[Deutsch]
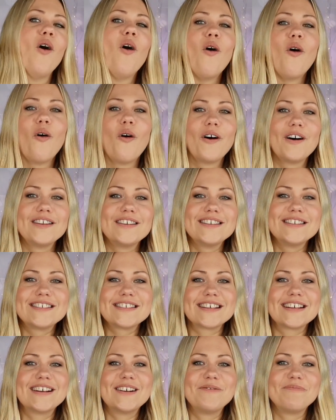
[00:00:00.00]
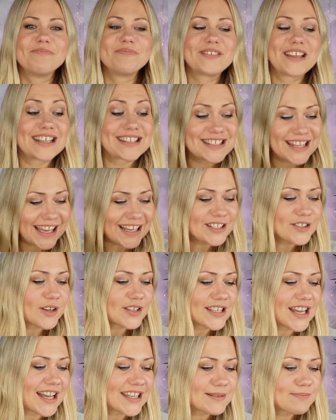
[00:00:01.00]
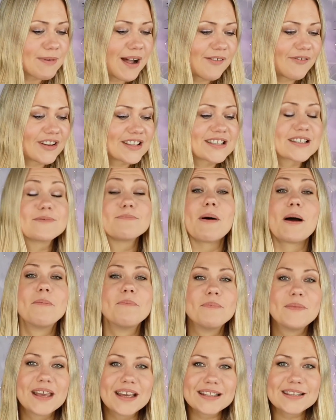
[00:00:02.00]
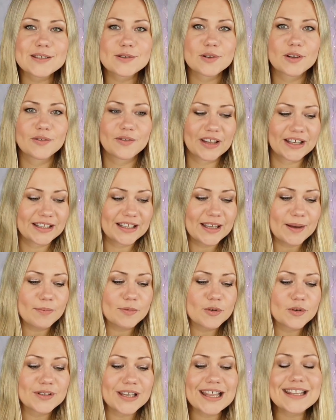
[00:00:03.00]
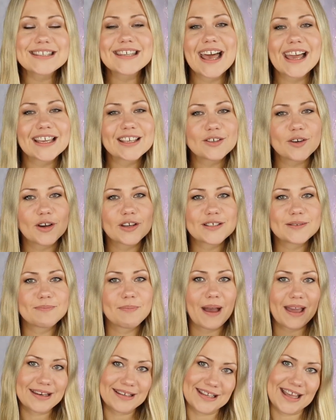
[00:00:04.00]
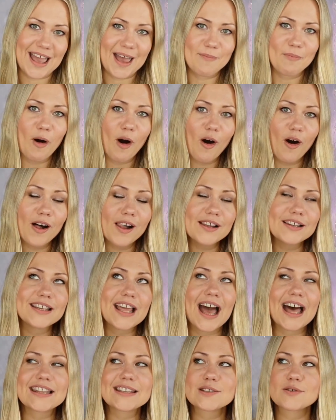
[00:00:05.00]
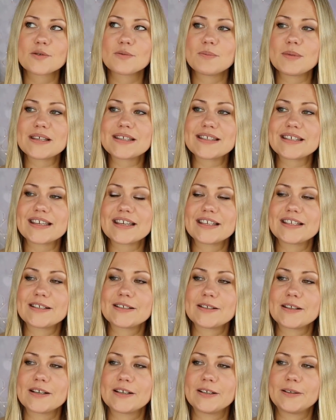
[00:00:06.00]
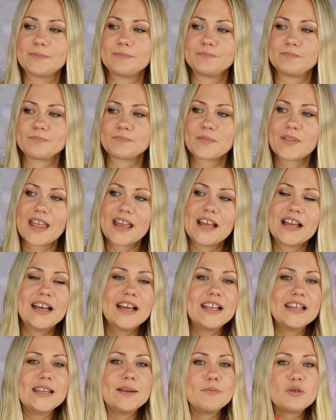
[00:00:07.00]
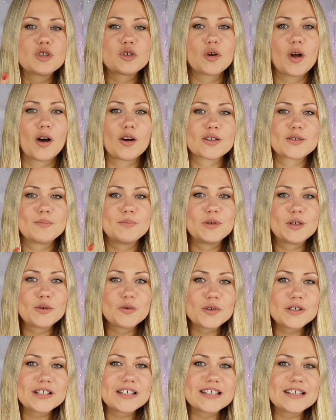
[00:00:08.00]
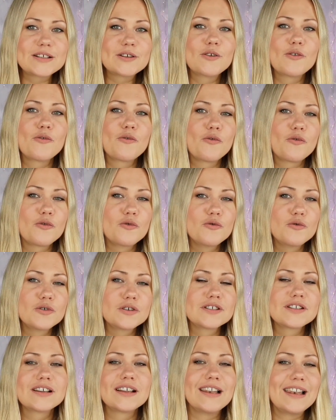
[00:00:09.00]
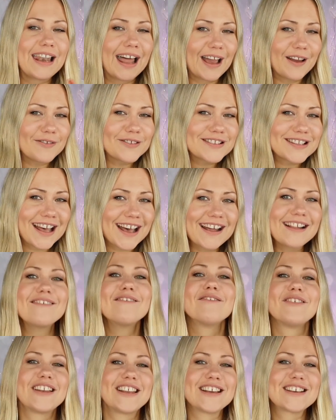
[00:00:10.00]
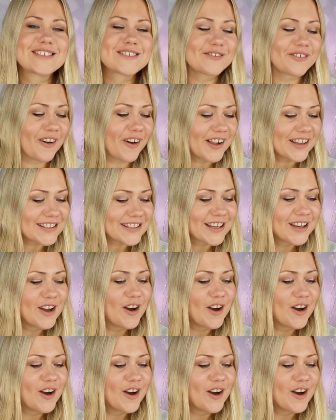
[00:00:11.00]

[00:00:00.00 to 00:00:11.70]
Und ähm, jetzt zeige ich euch erstmal, was es bei mir zu gewinnen gibt. Und dann zeige ich euch meinen DM-Haul. Der hat so ein bisschen ähm, eine Mischung aus Beauty, Food, Lifestyle, wenn ihr so wollt.